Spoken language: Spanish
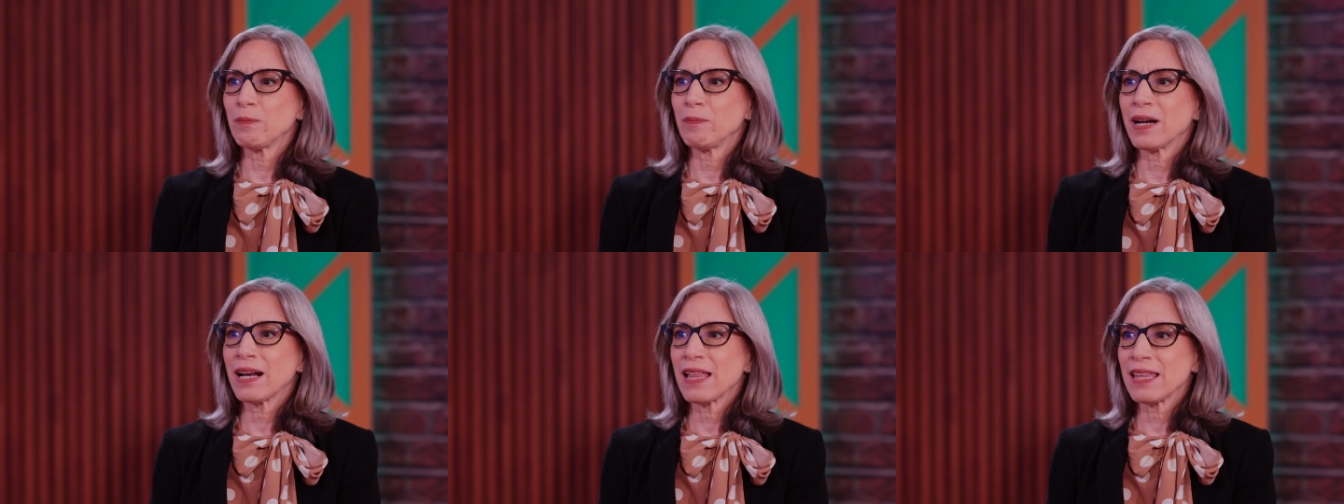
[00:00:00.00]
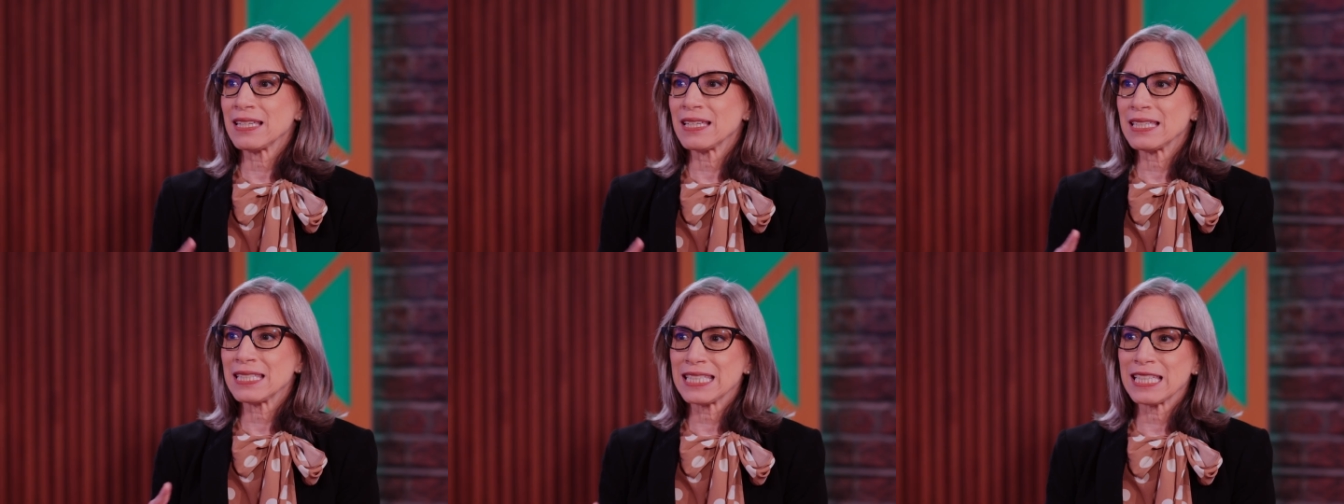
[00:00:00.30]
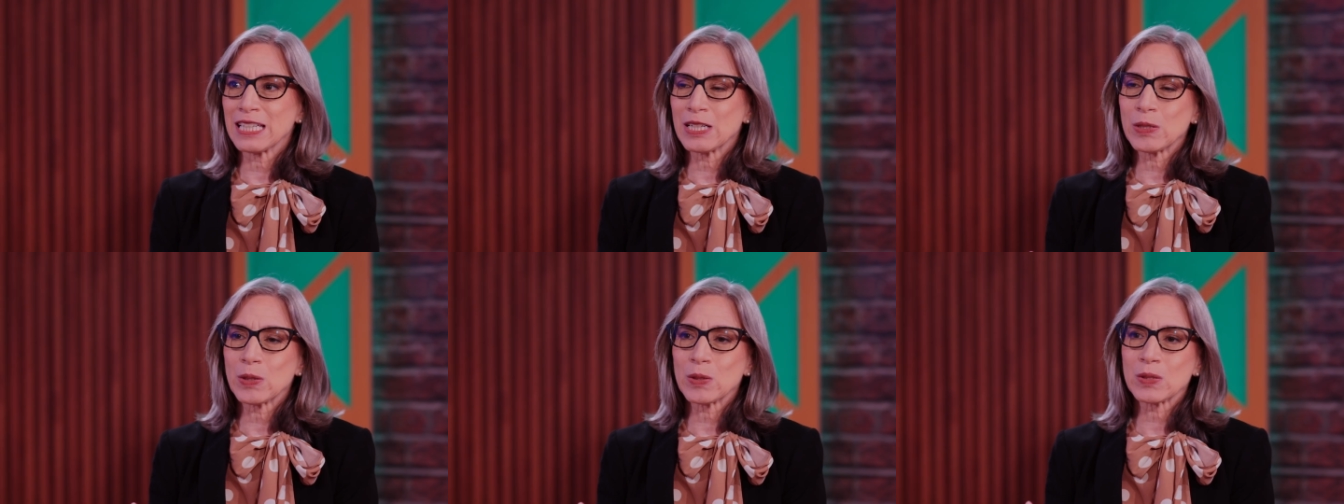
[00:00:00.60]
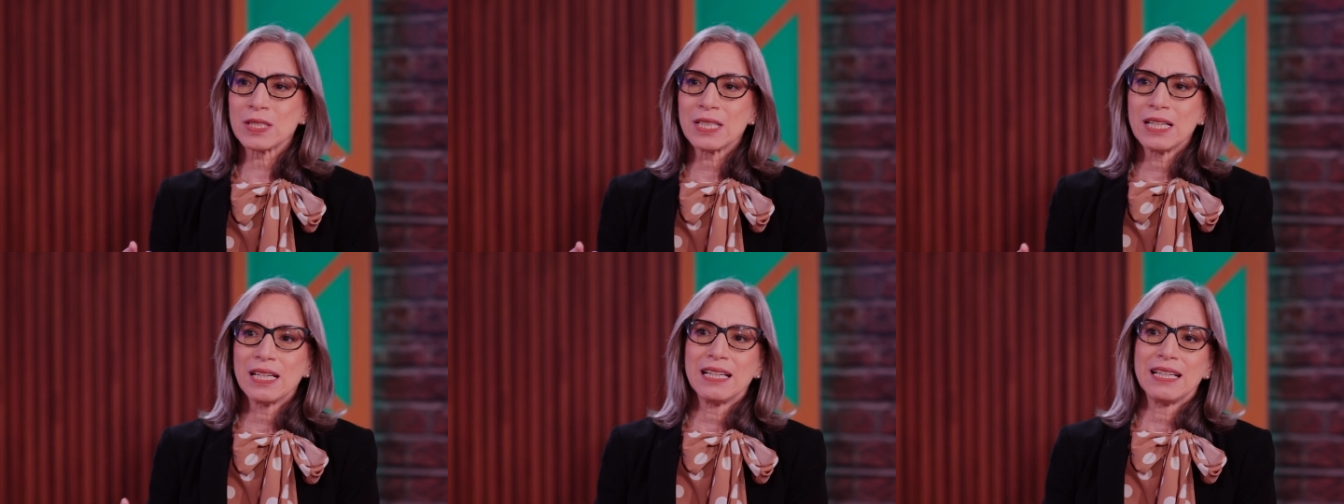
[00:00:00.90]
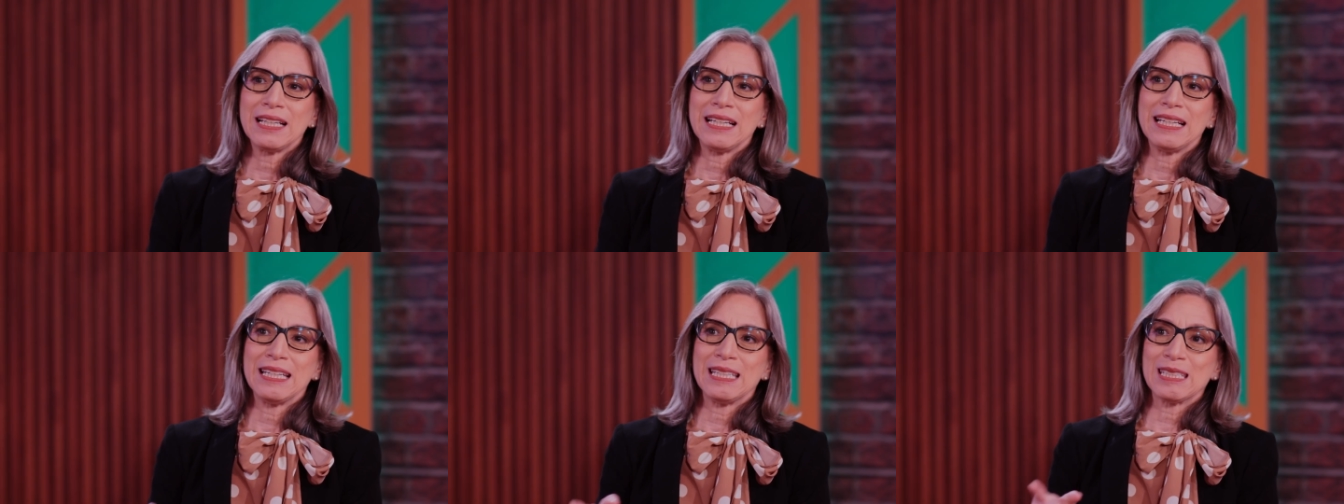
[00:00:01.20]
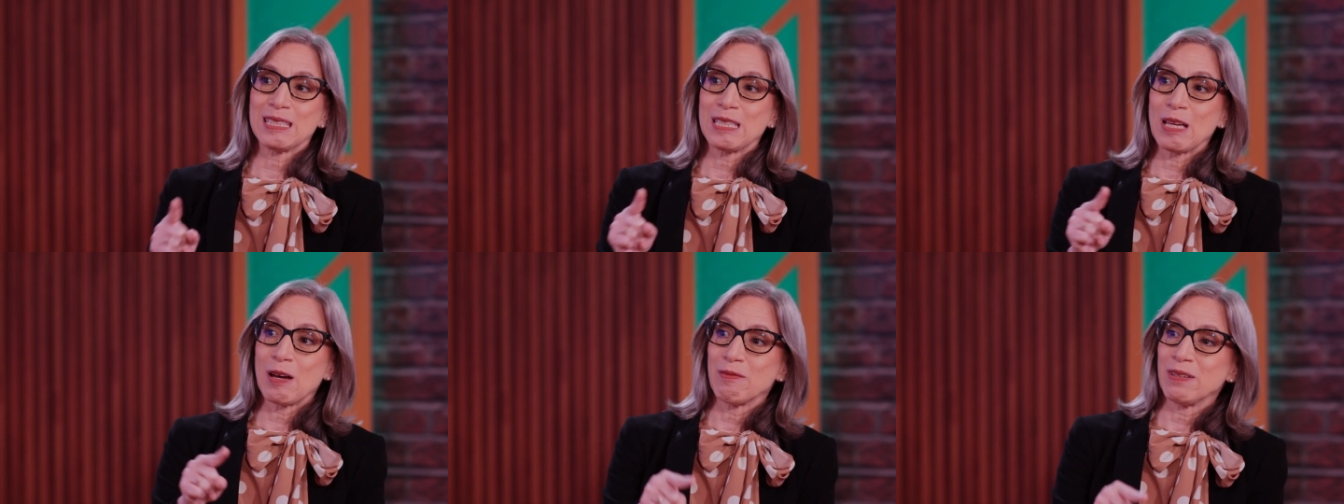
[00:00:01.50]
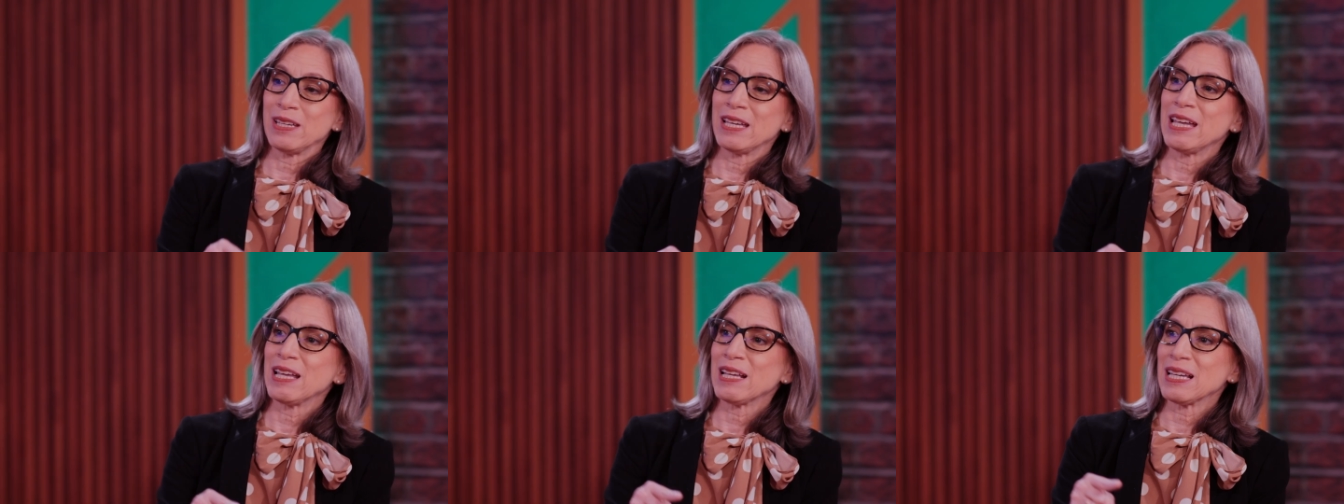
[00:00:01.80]
para decirnos está
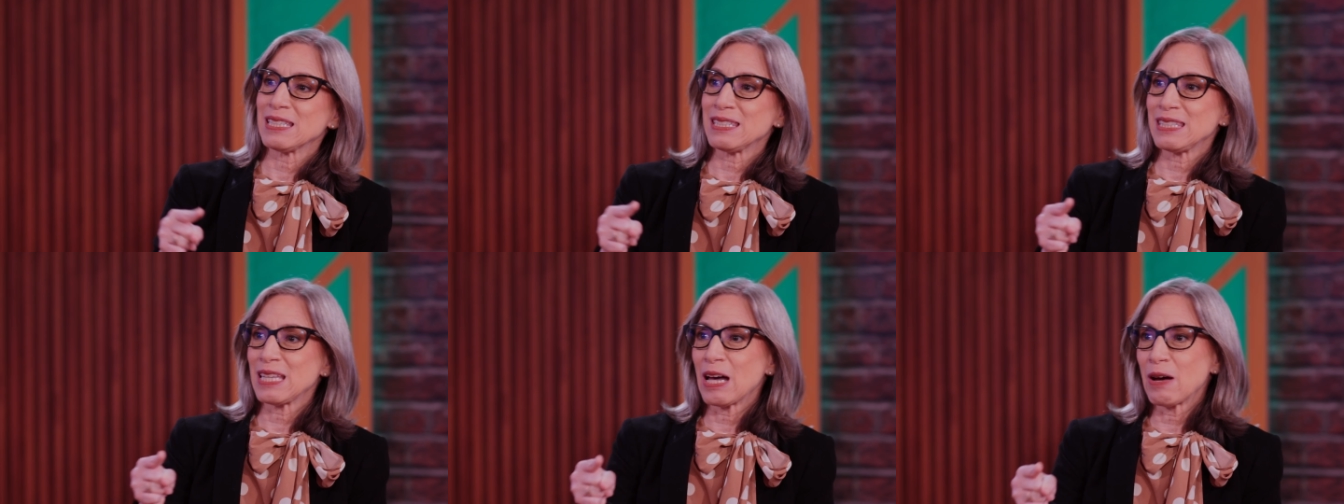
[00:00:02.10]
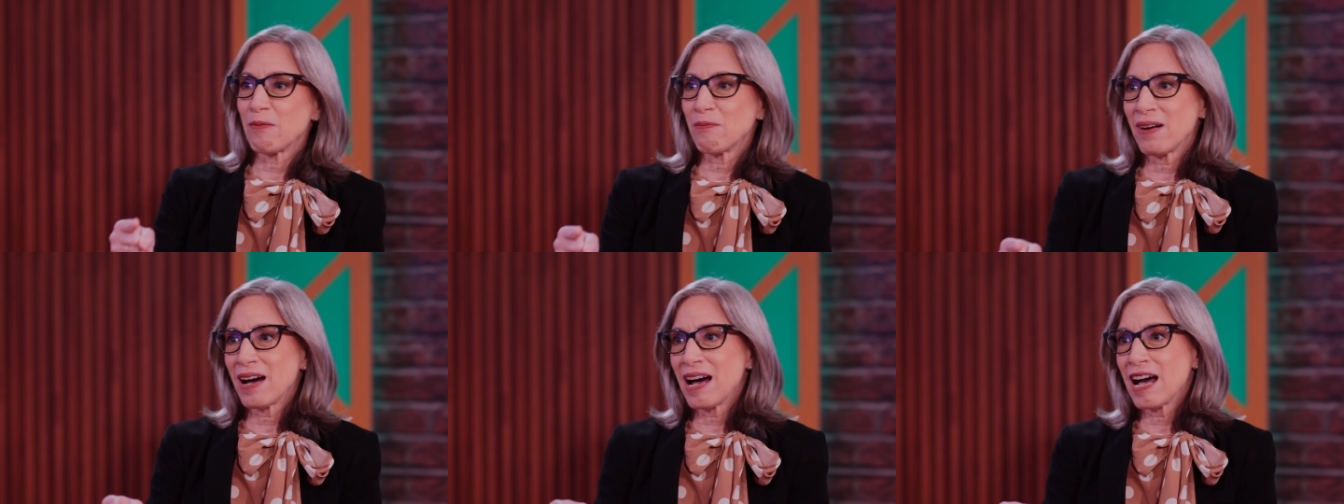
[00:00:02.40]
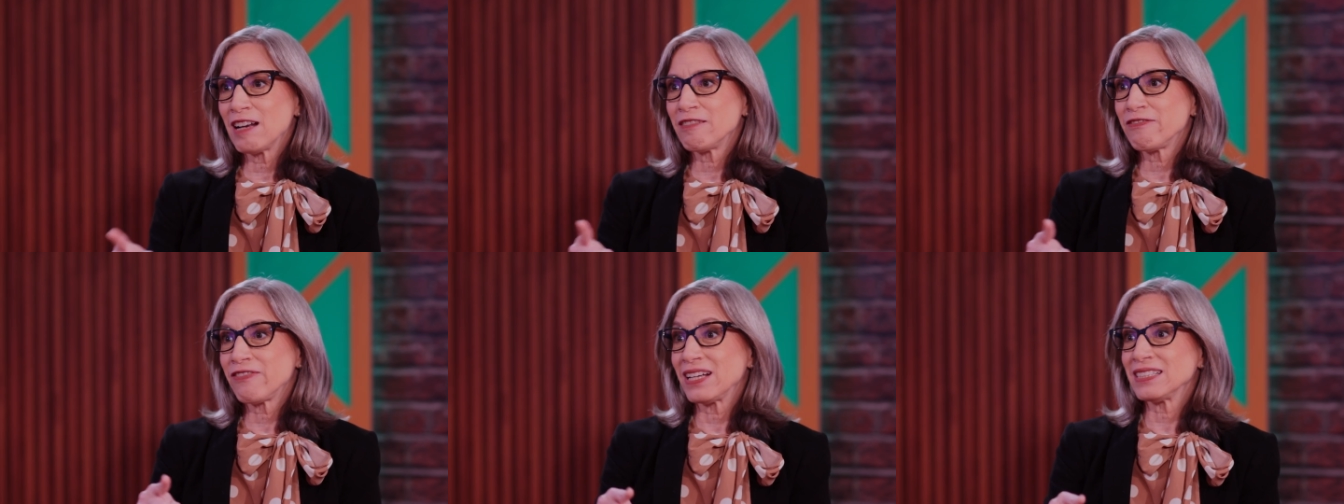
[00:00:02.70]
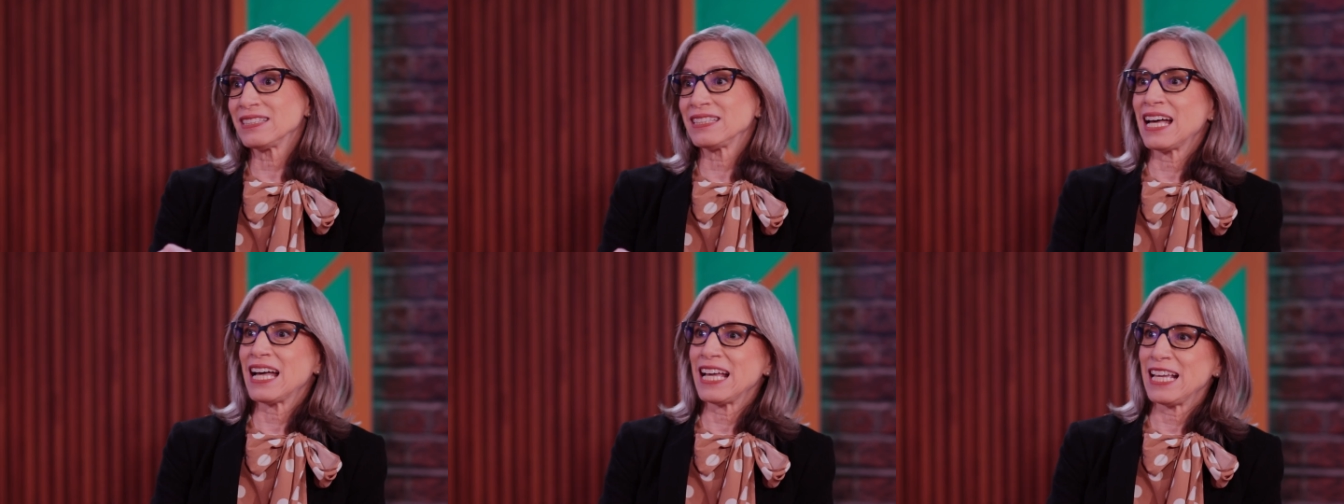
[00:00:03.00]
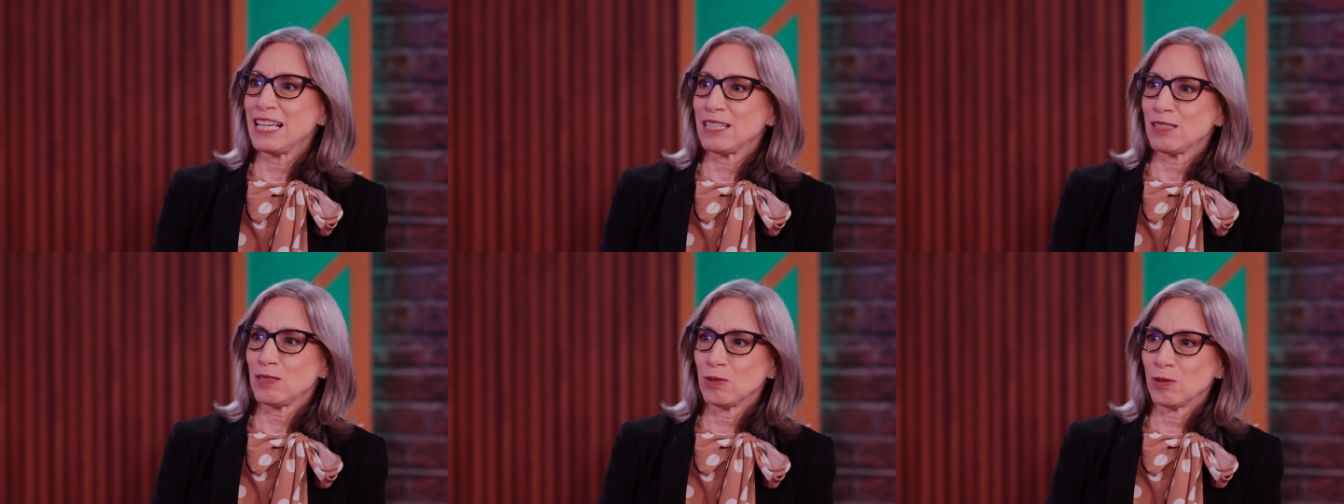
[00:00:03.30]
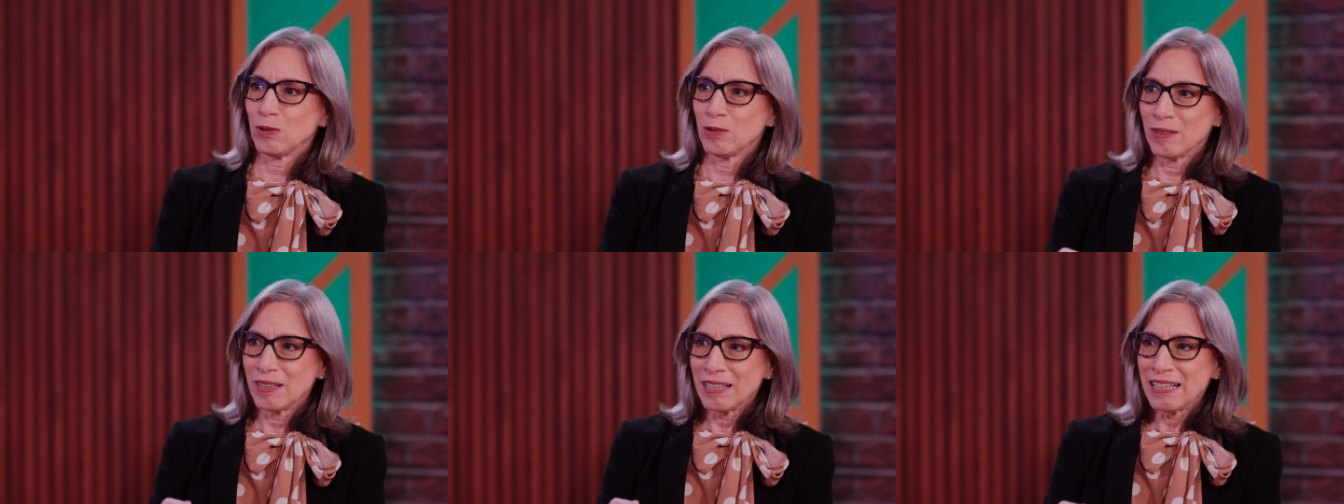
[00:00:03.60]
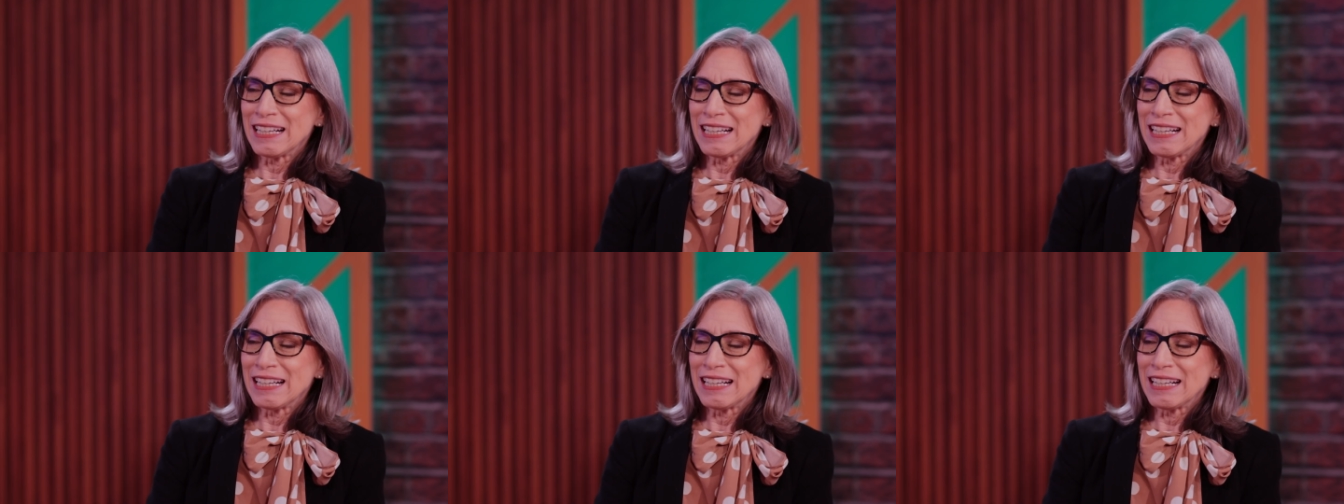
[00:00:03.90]
bien, está mal, falta esto,